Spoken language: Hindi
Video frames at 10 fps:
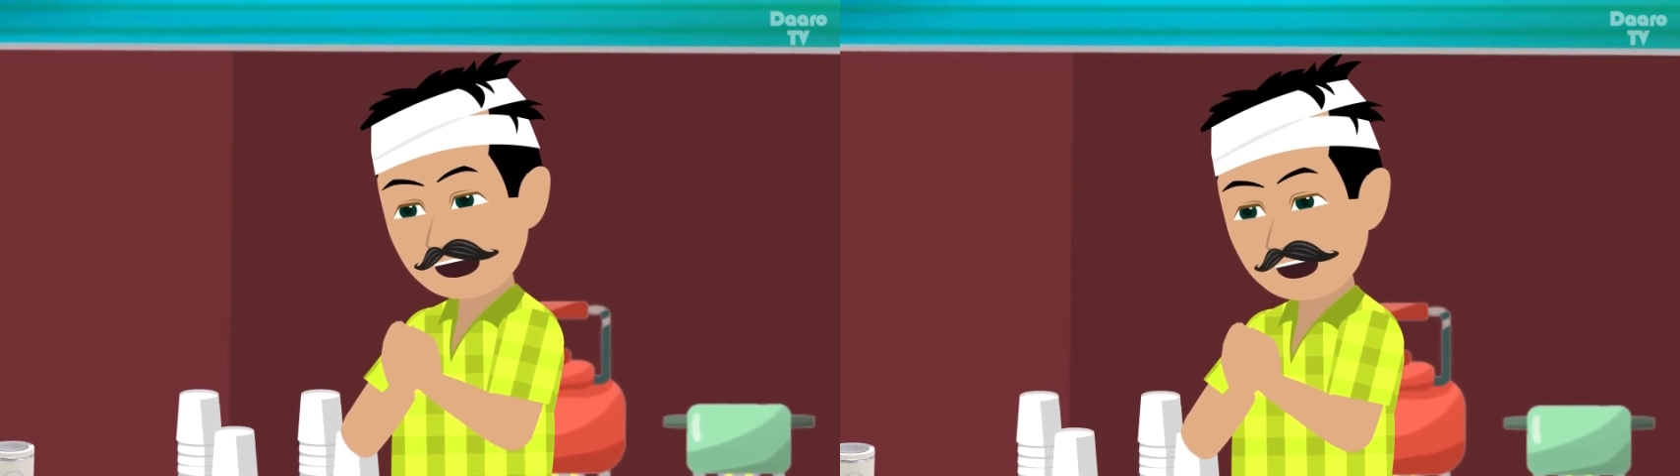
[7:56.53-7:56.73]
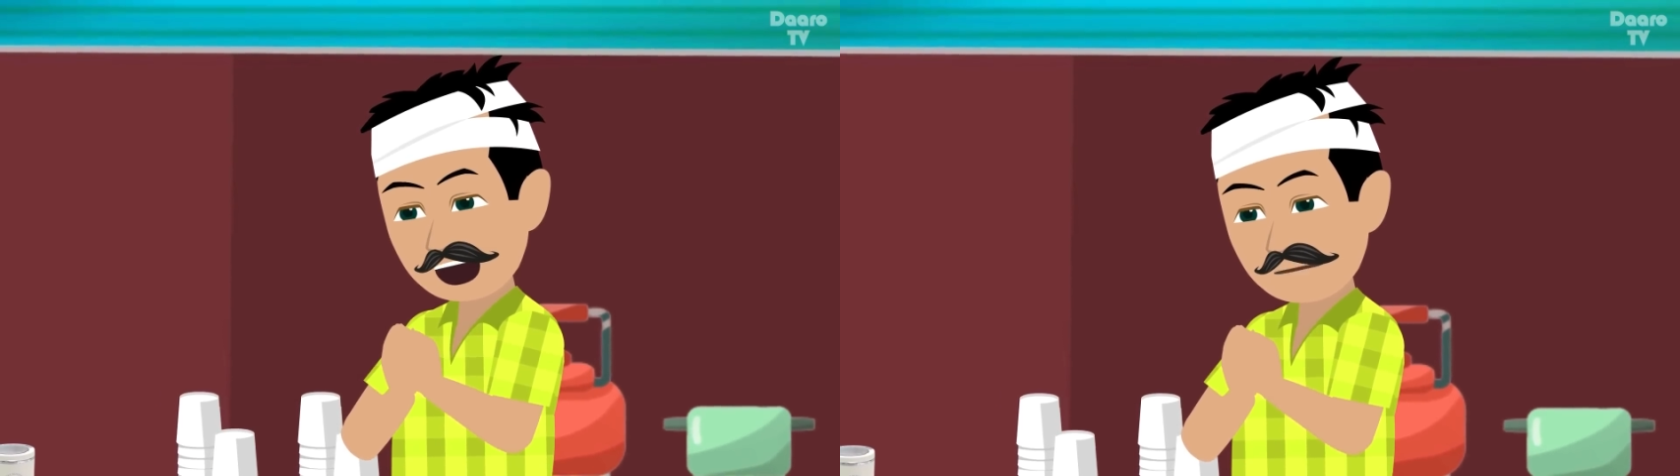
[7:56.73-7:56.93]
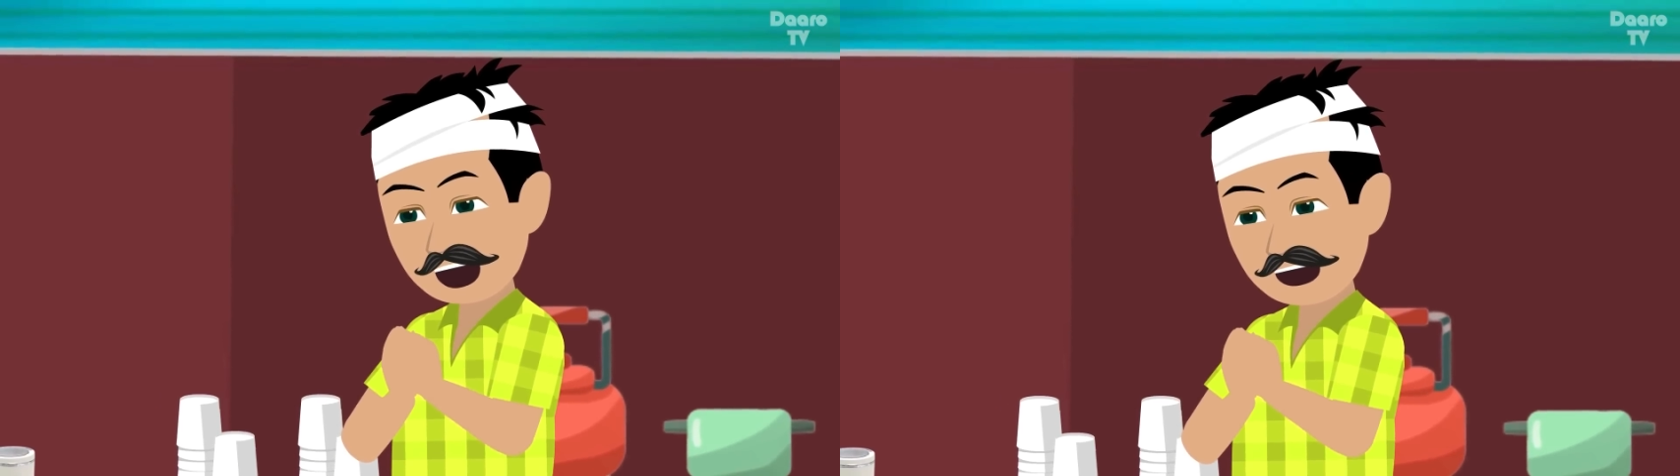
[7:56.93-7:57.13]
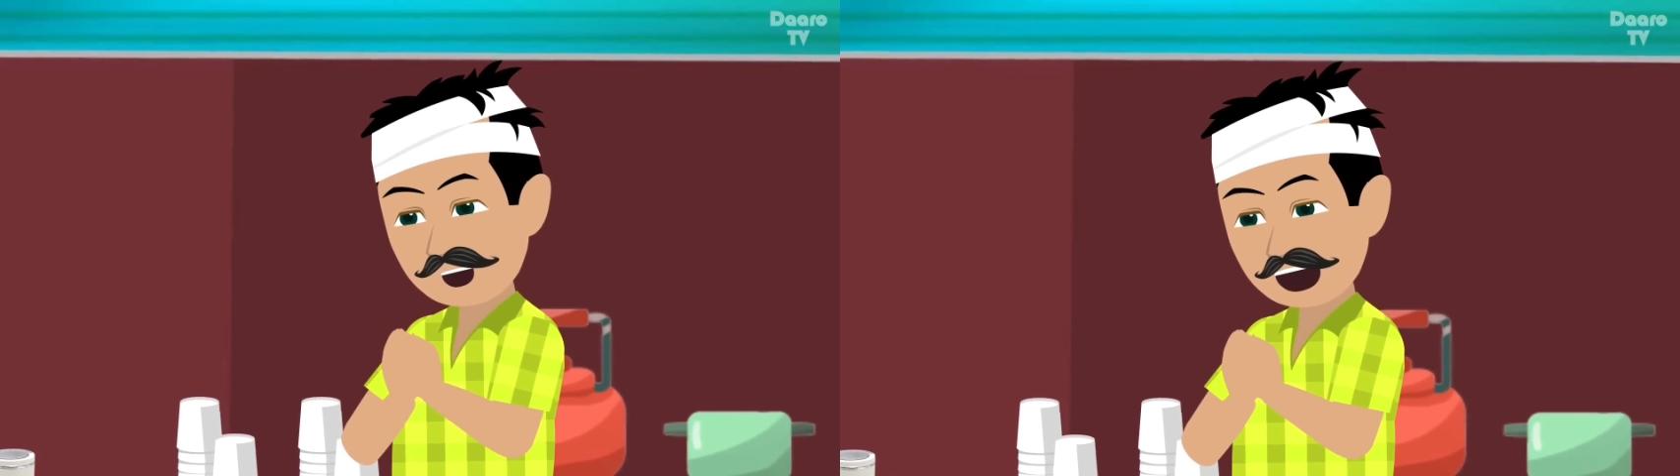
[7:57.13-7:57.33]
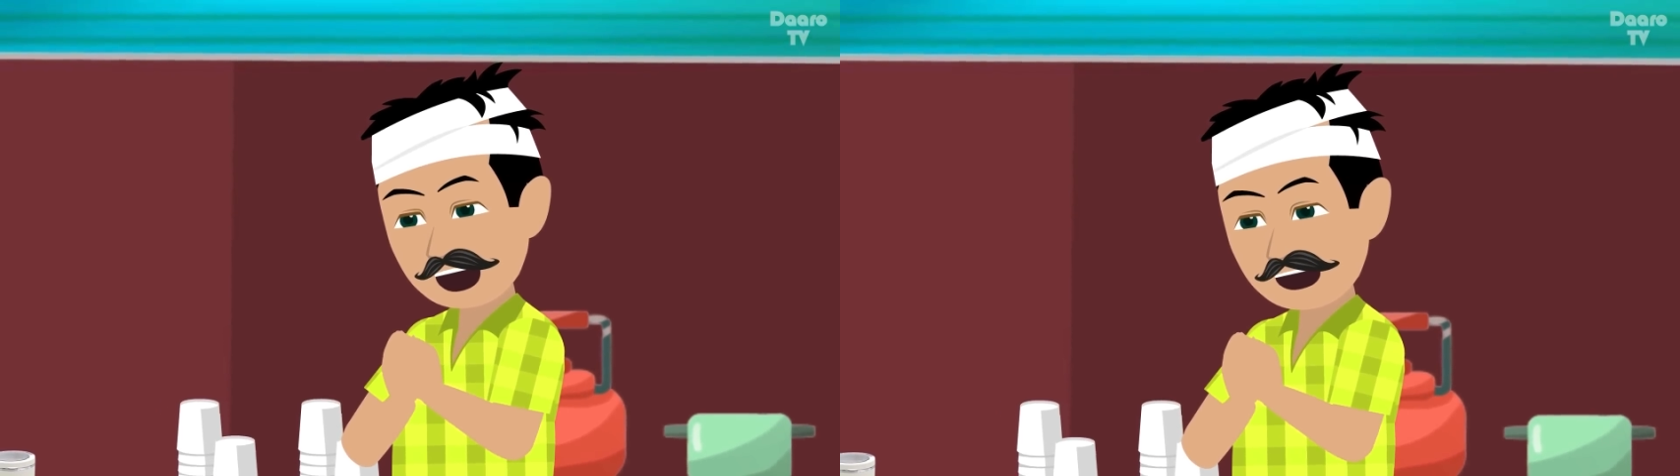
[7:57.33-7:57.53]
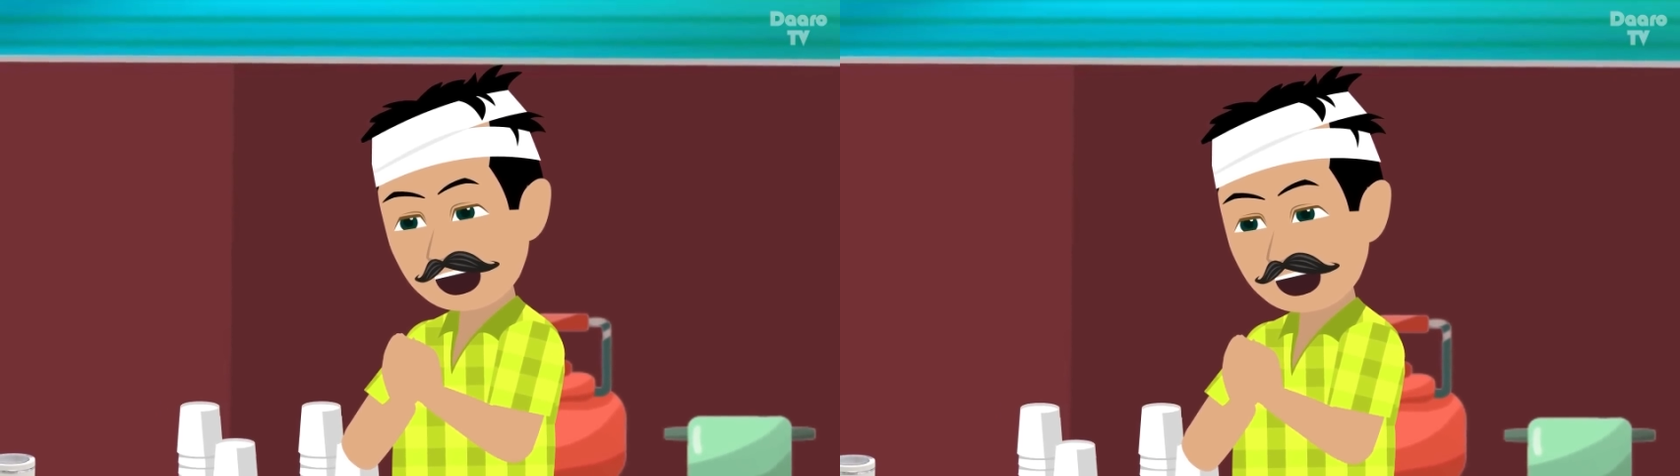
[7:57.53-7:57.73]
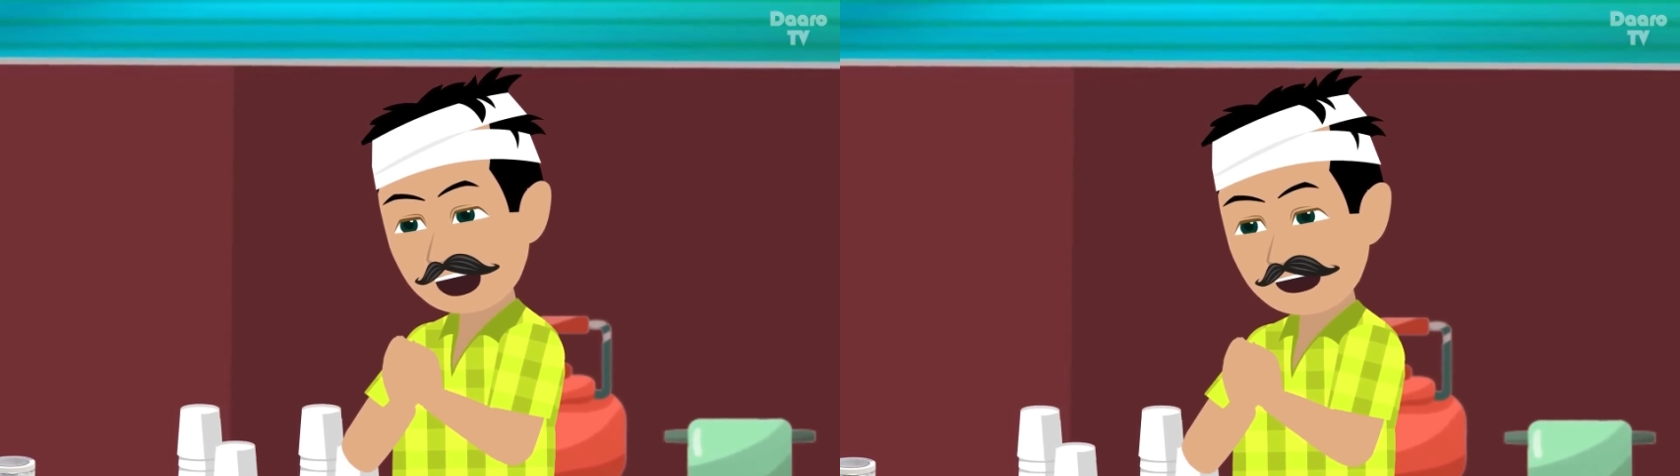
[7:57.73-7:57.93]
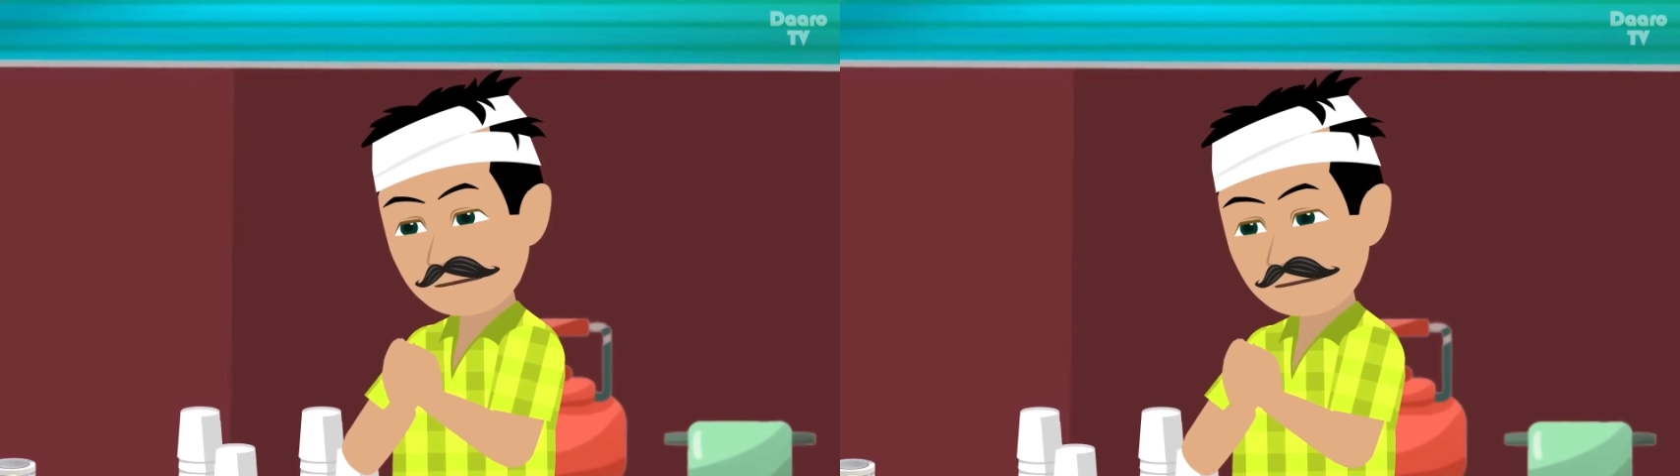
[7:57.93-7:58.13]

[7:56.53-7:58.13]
जब तक जीवित रहूंगा